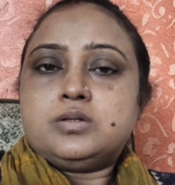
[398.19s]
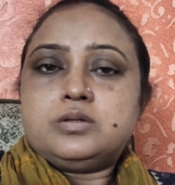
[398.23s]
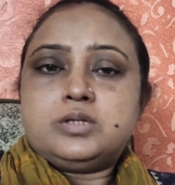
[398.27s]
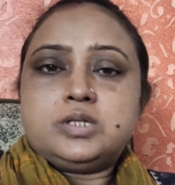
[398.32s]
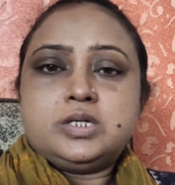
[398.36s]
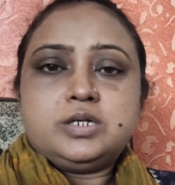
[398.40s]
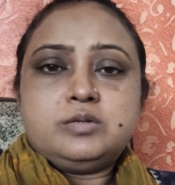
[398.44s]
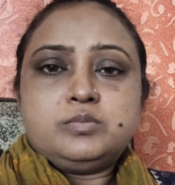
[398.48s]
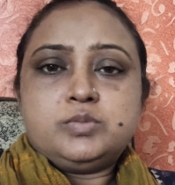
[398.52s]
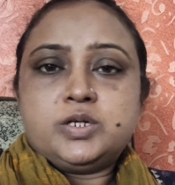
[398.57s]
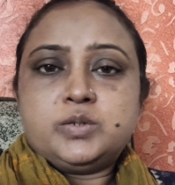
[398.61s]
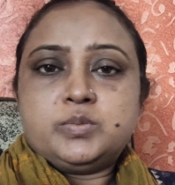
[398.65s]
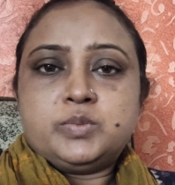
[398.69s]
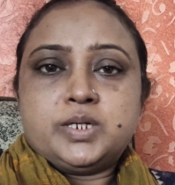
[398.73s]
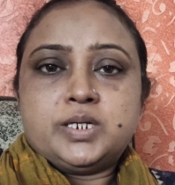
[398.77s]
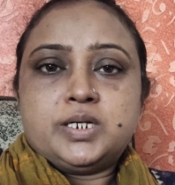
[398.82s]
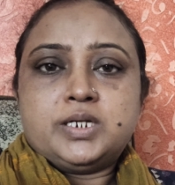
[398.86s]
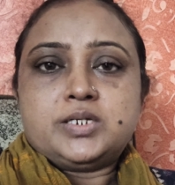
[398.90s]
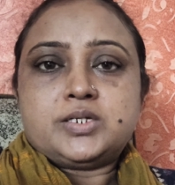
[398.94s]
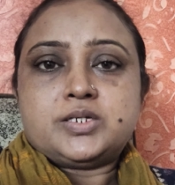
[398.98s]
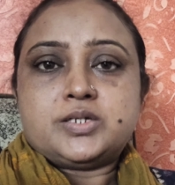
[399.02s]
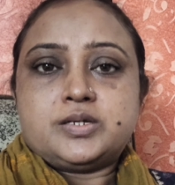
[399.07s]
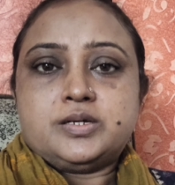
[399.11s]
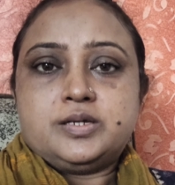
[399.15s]
तीन बार
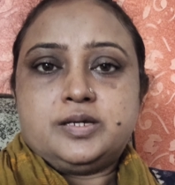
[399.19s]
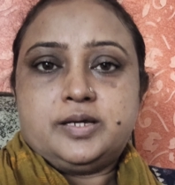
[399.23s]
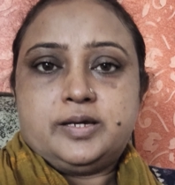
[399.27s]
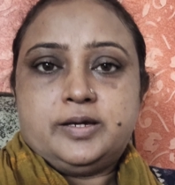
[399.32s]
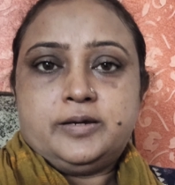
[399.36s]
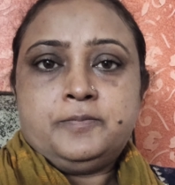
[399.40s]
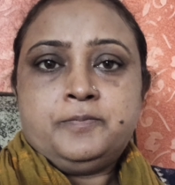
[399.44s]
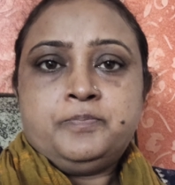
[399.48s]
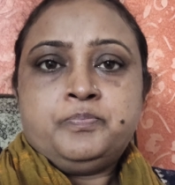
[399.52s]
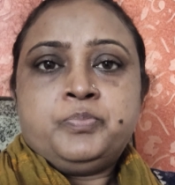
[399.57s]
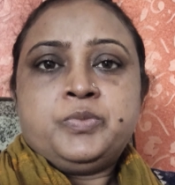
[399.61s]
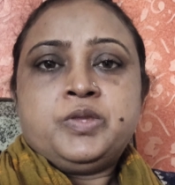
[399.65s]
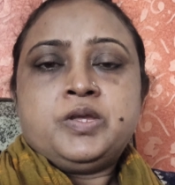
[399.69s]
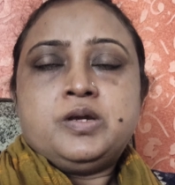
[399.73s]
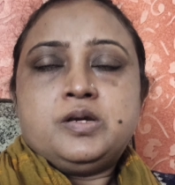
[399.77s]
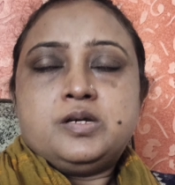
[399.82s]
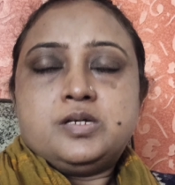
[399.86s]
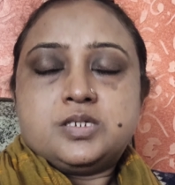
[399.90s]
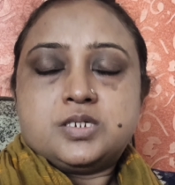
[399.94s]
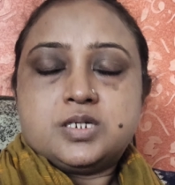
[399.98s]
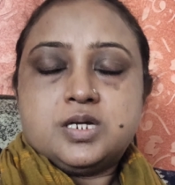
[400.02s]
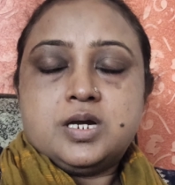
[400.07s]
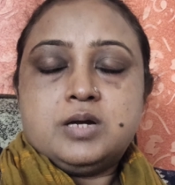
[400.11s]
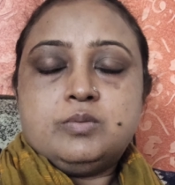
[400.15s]
मालिश की है
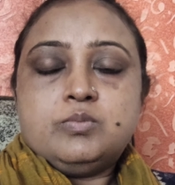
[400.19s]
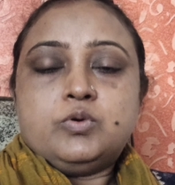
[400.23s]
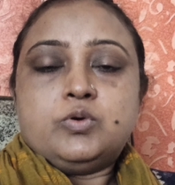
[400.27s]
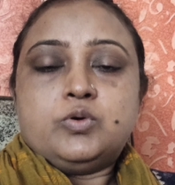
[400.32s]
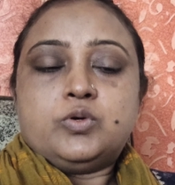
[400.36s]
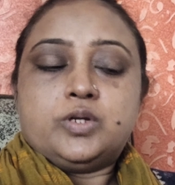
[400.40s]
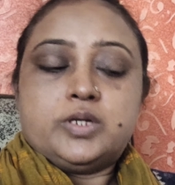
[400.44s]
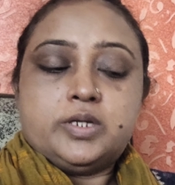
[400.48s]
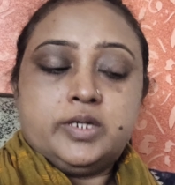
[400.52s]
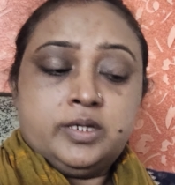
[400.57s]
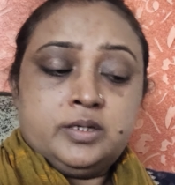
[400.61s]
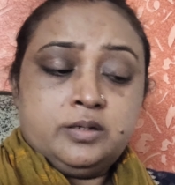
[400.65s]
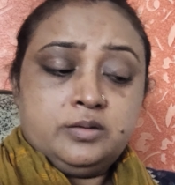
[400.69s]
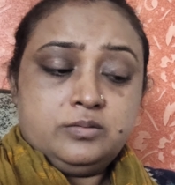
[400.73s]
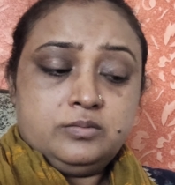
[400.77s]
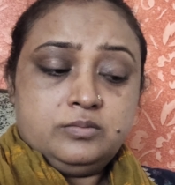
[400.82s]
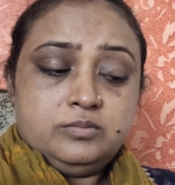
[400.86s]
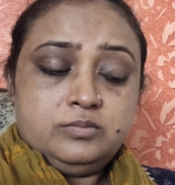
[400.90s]
शाम हो रही है